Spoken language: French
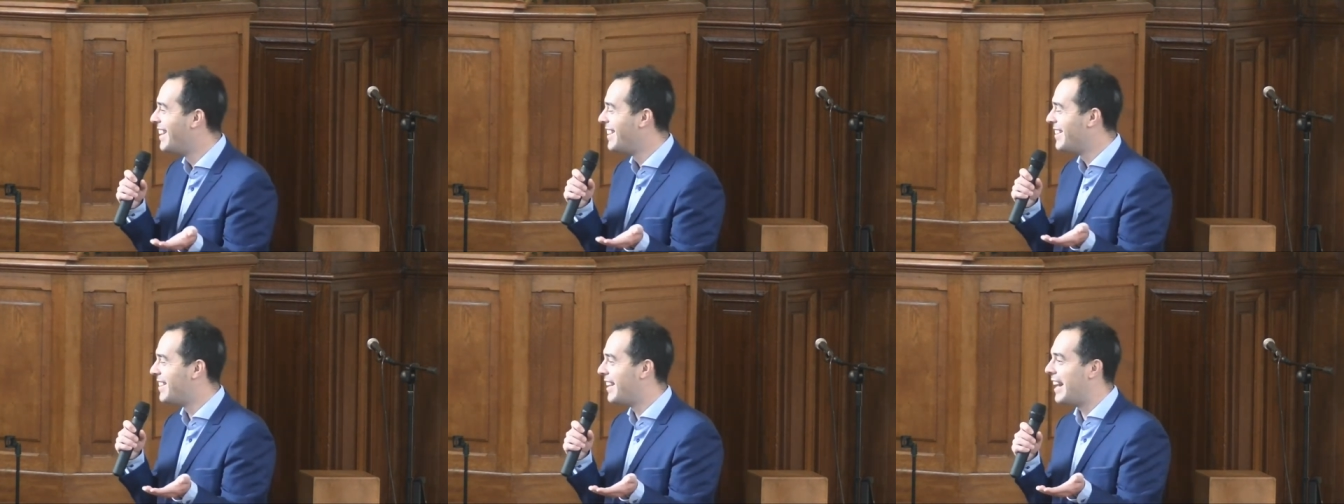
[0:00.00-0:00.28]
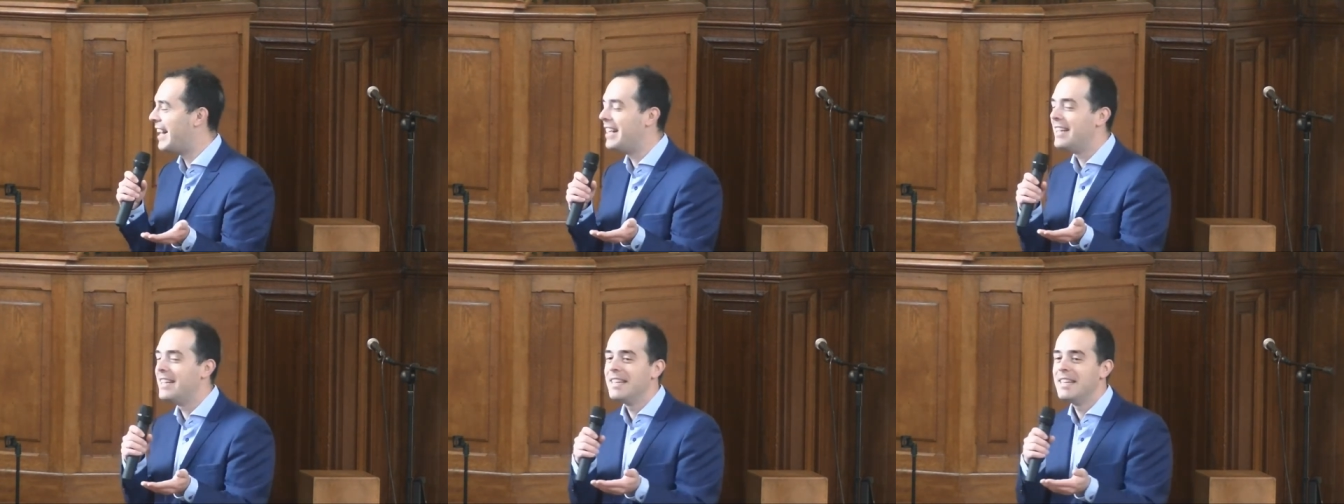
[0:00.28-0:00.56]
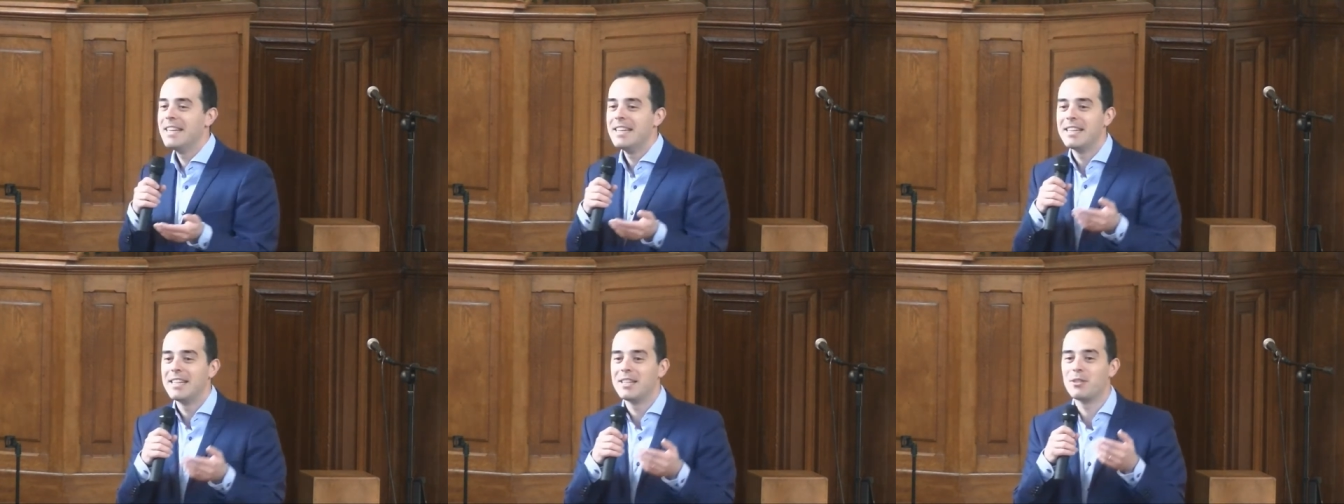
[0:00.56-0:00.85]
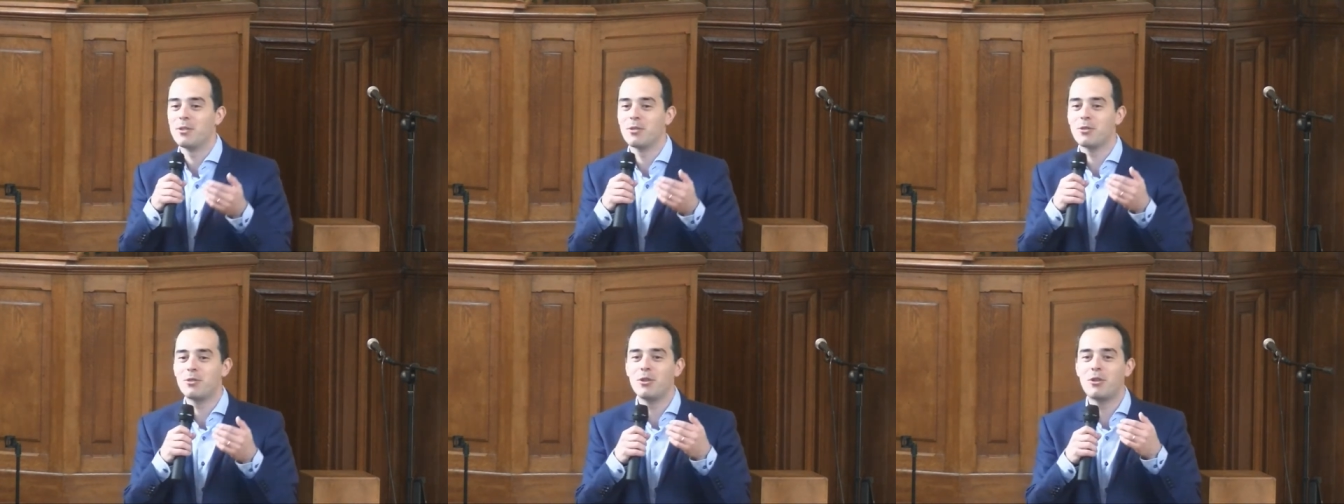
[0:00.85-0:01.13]
voilà.
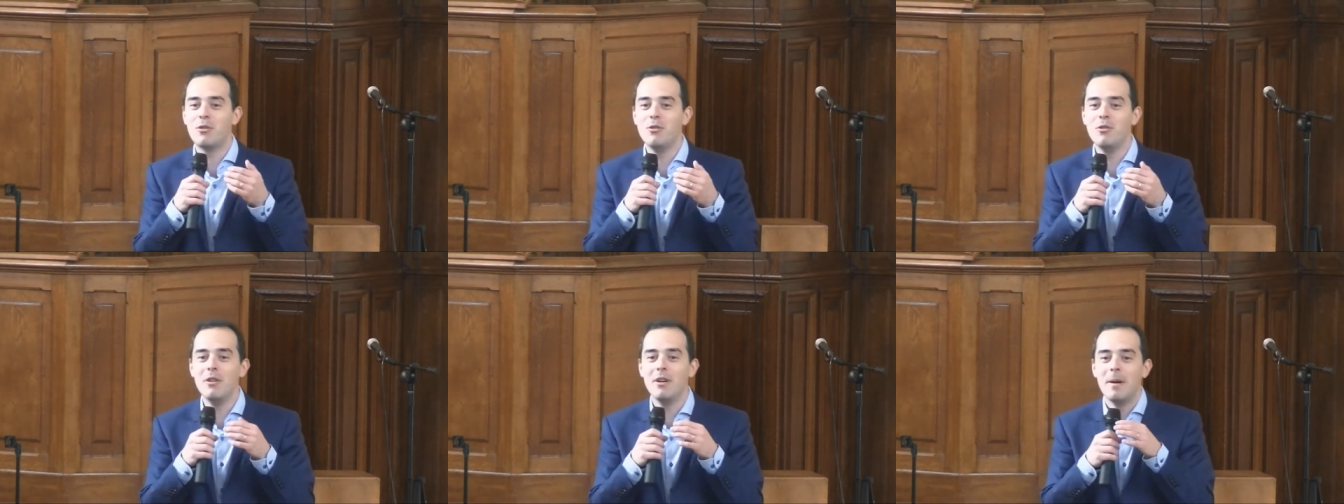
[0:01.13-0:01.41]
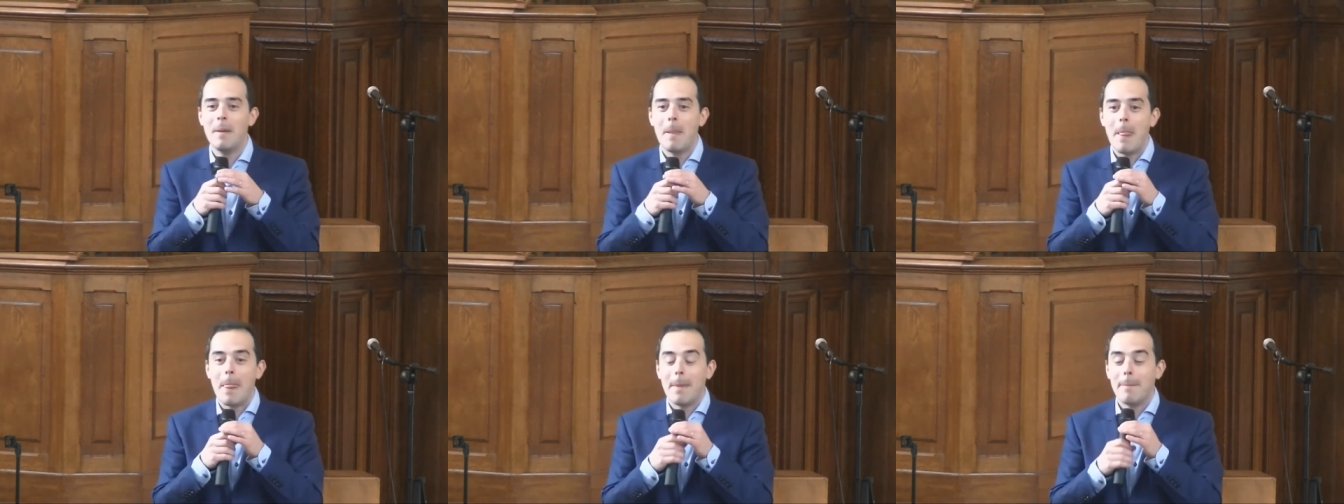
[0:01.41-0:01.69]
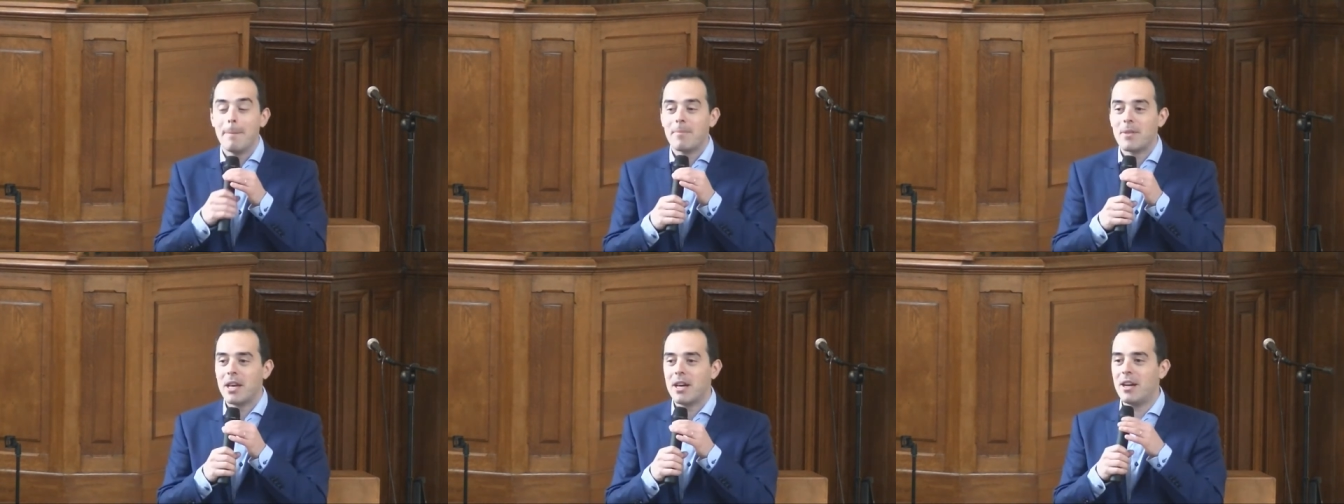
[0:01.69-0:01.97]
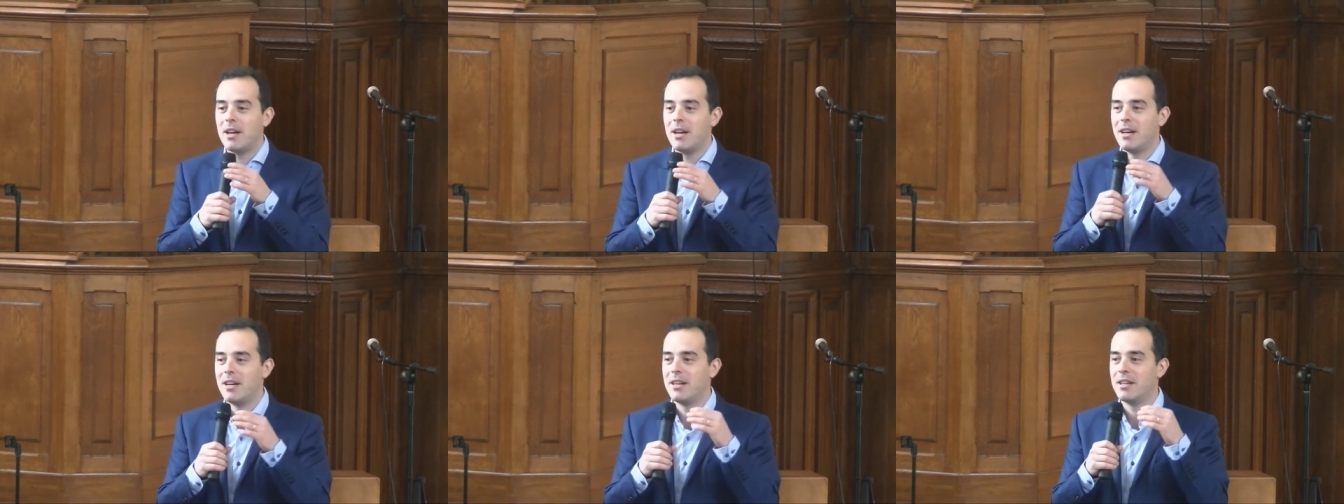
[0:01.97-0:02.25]
Et donc, du coup,
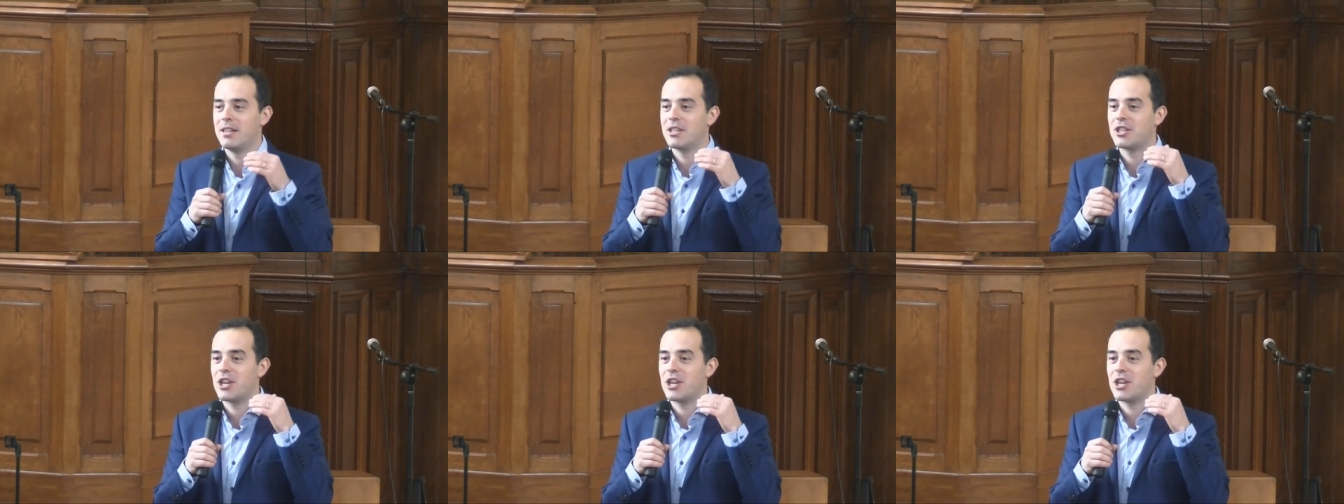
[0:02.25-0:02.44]
euh,